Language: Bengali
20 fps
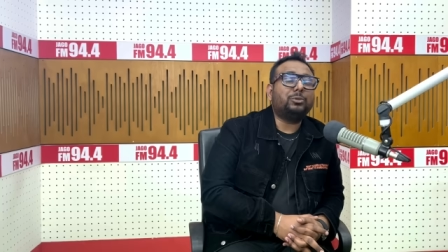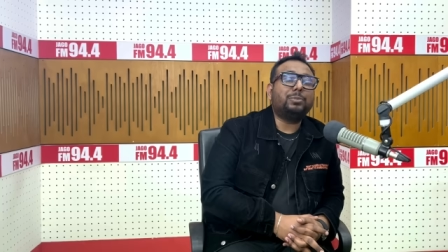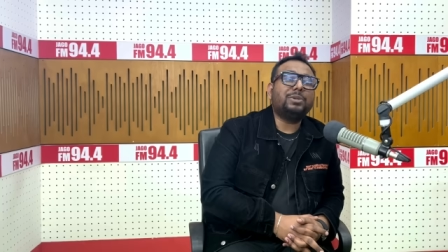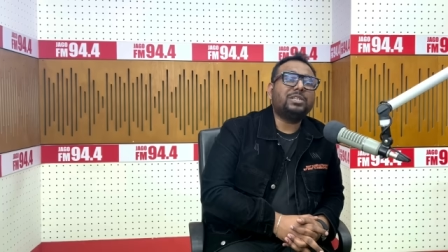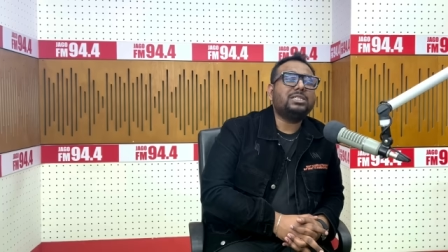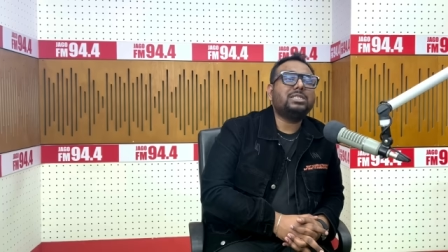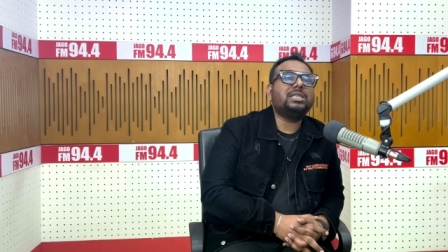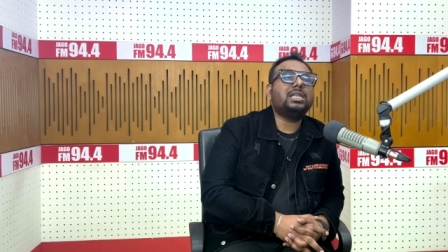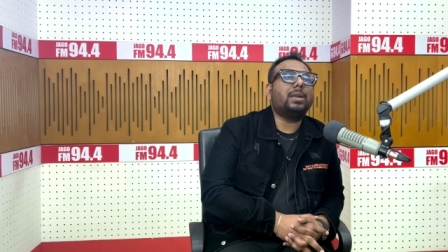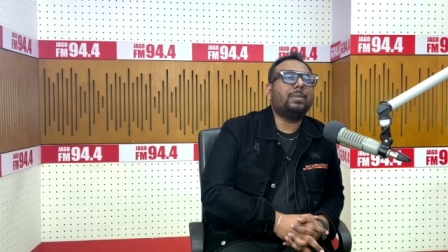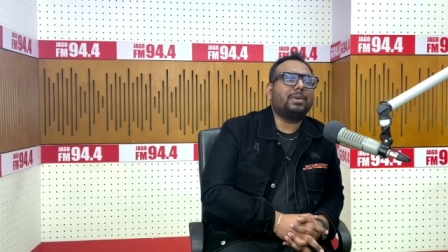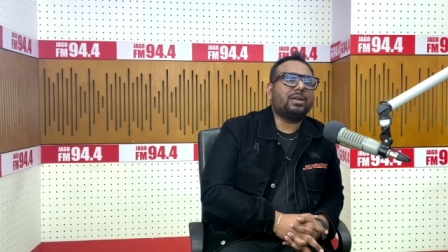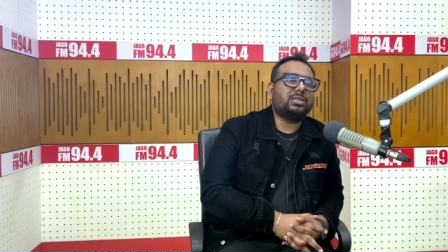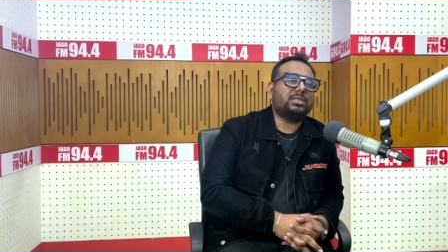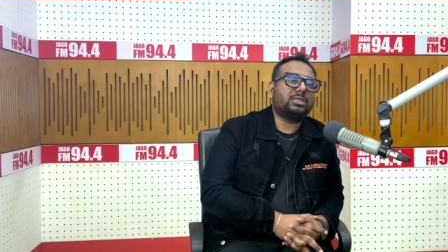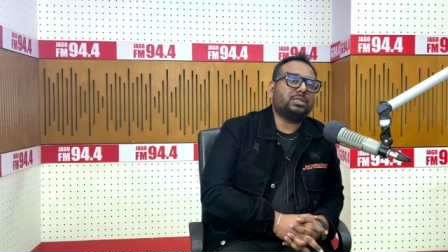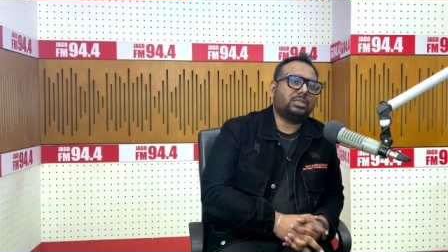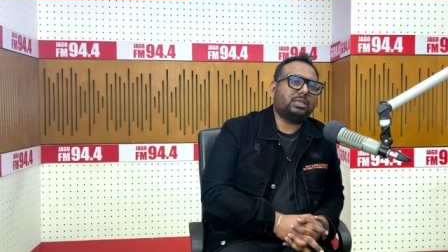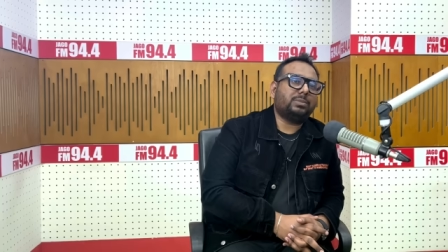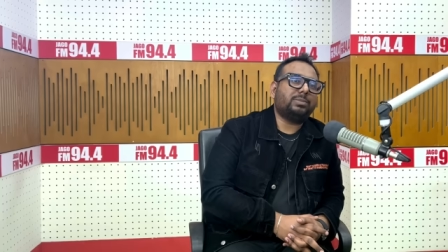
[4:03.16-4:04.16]
তো বেশি সিনেমা
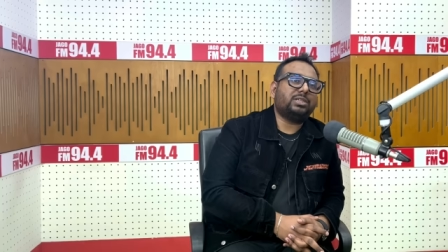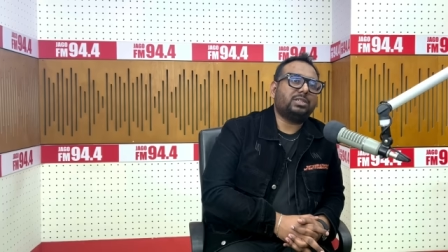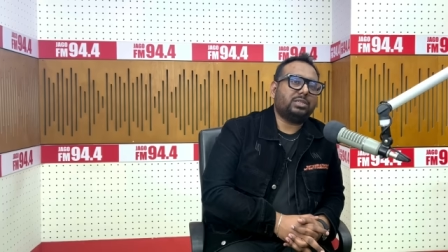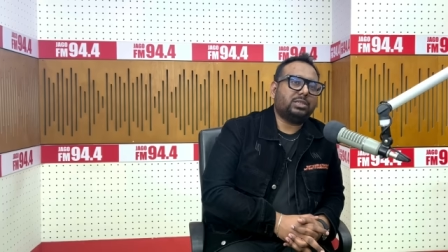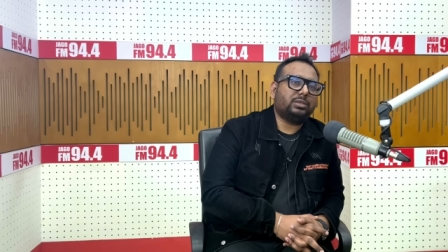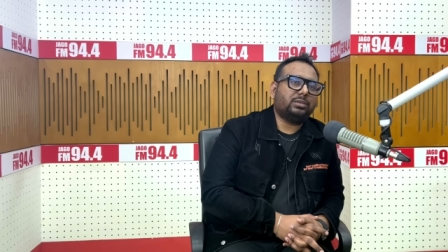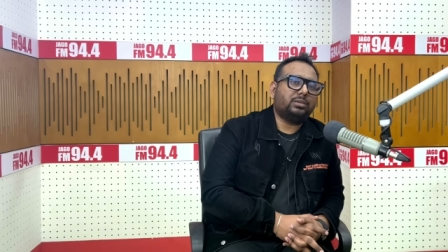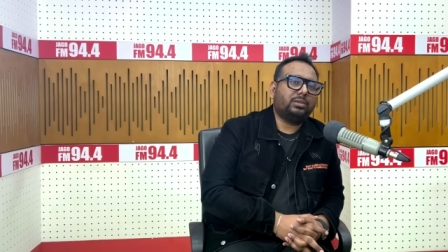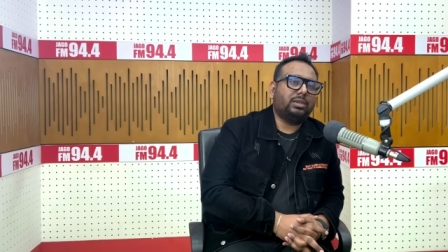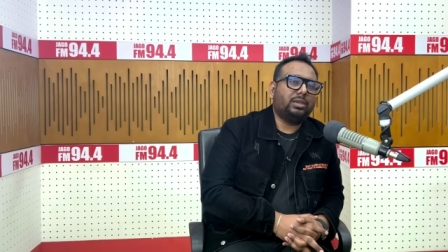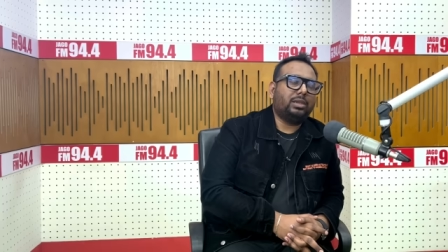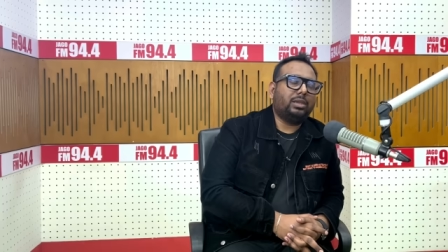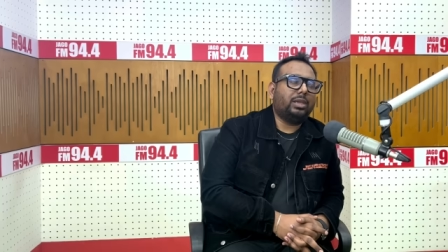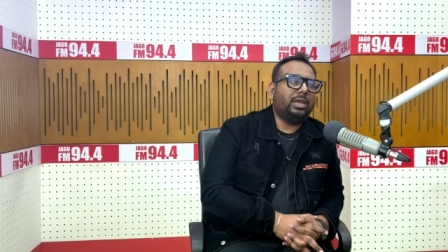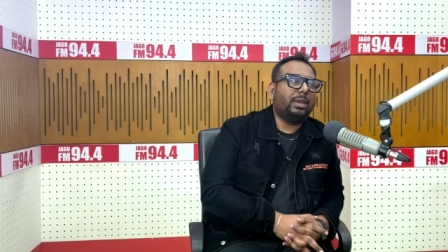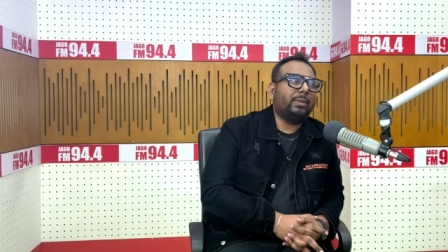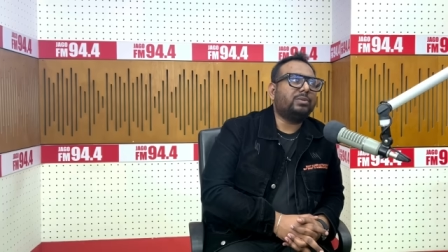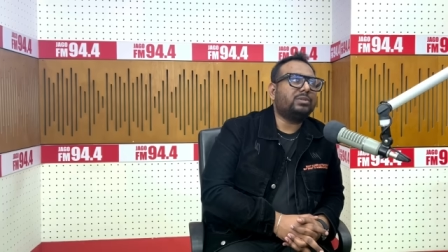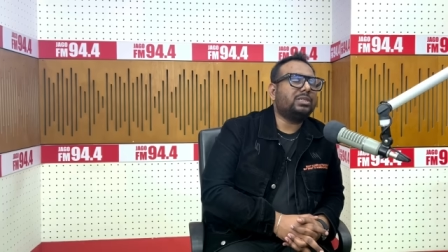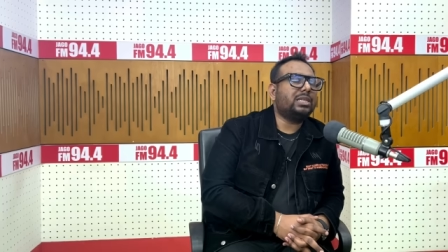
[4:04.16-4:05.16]
আসছে বেশি
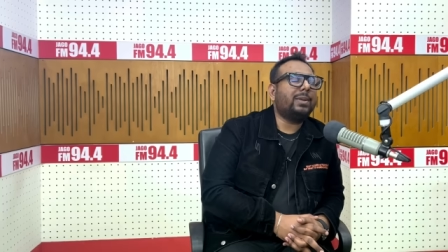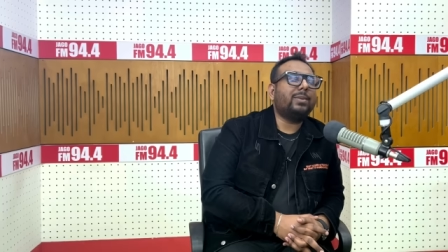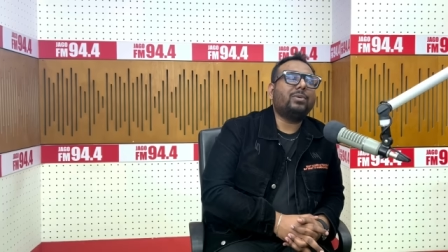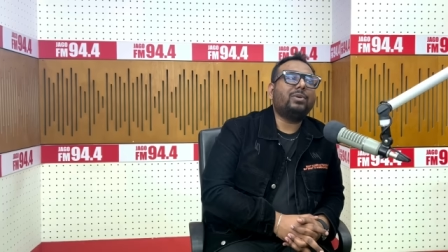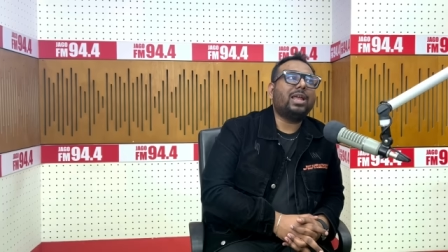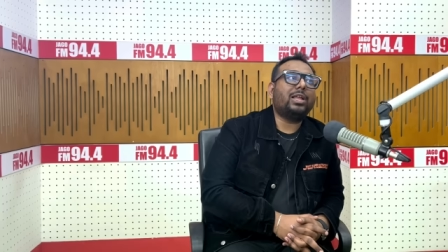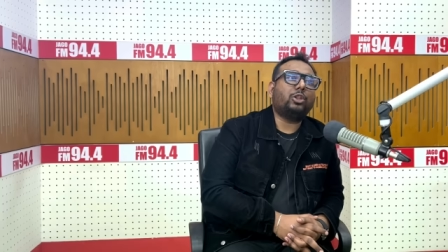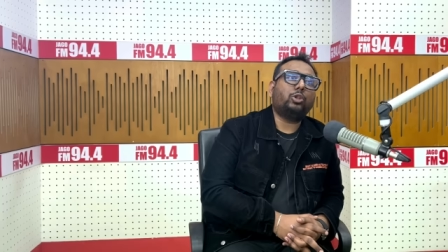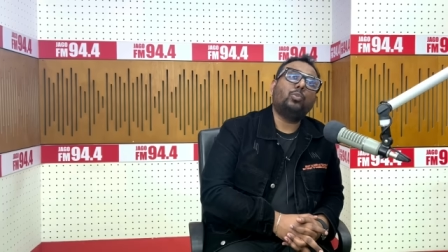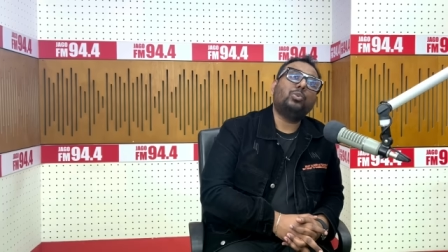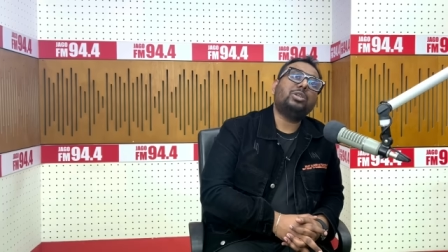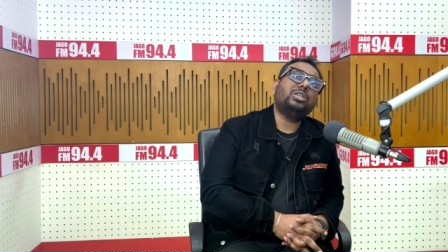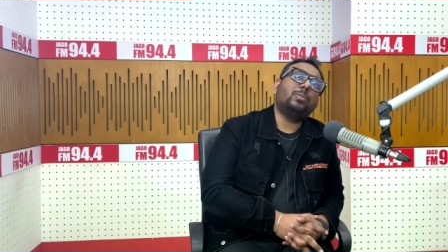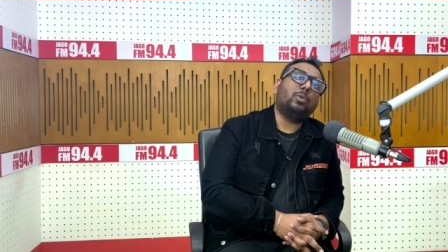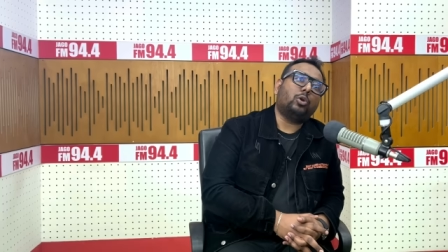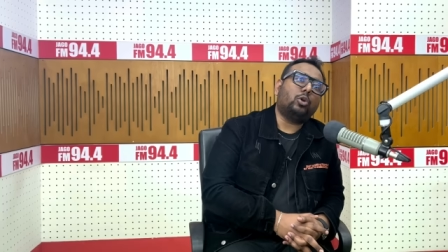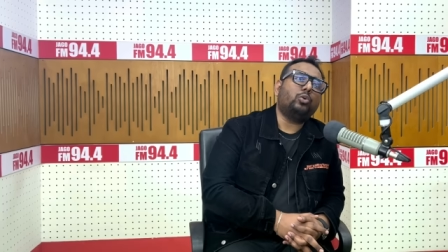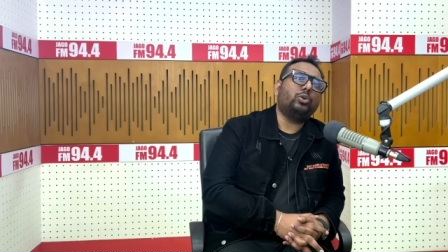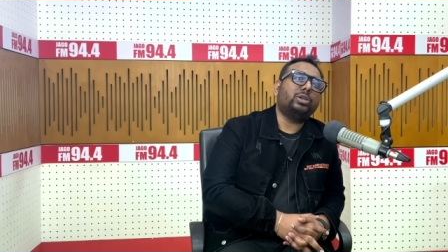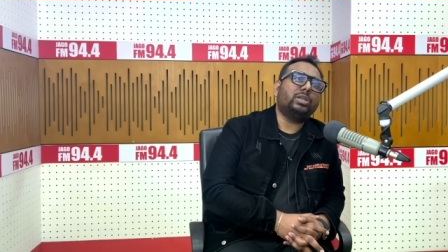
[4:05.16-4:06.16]
এবং সিনেমাগুলো এত বেশি
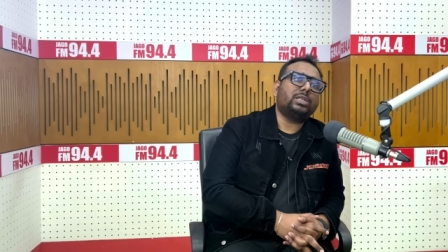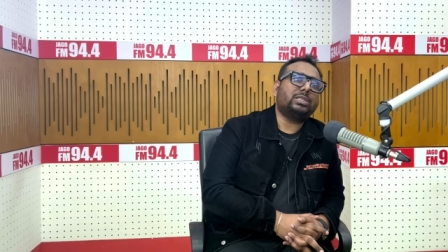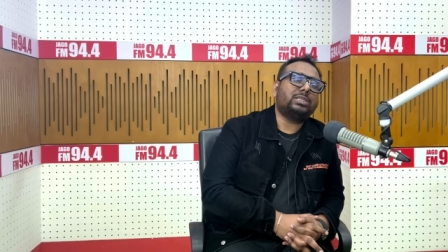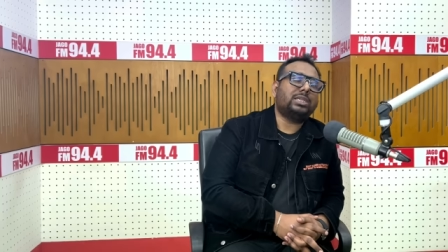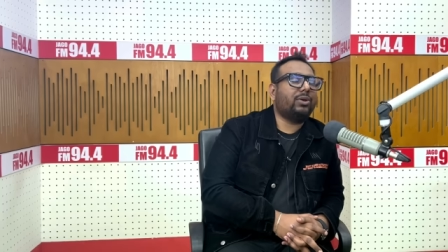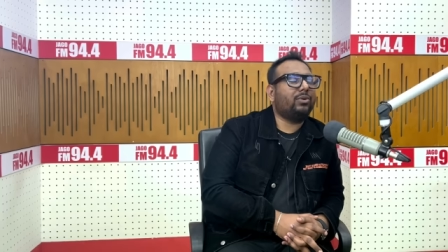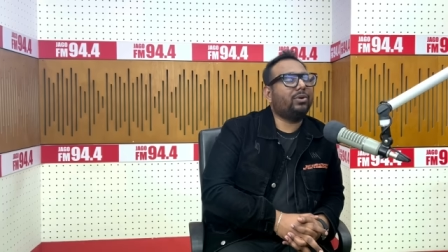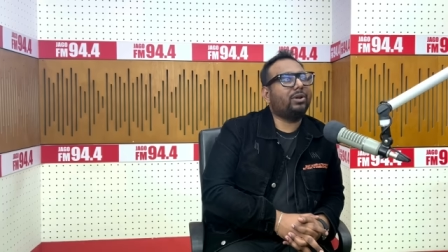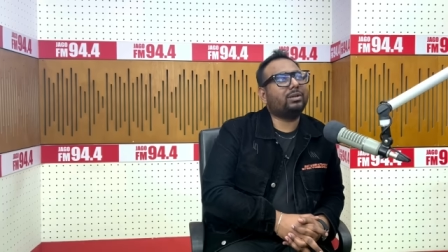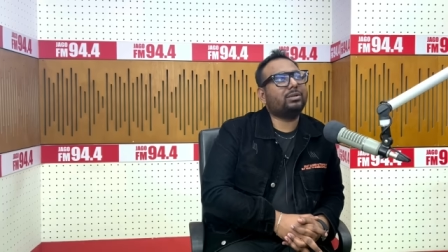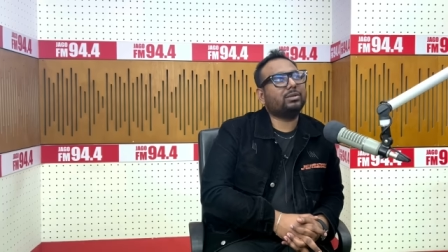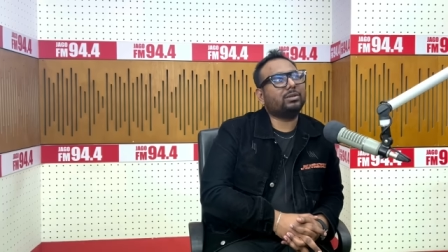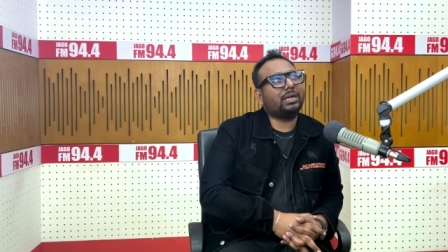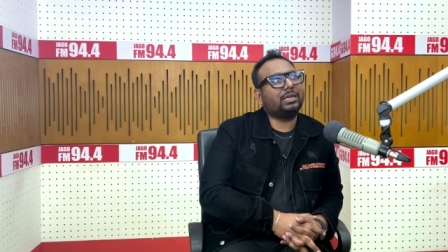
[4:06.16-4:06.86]
বড় হয়ে যাচ্ছে এগুলোর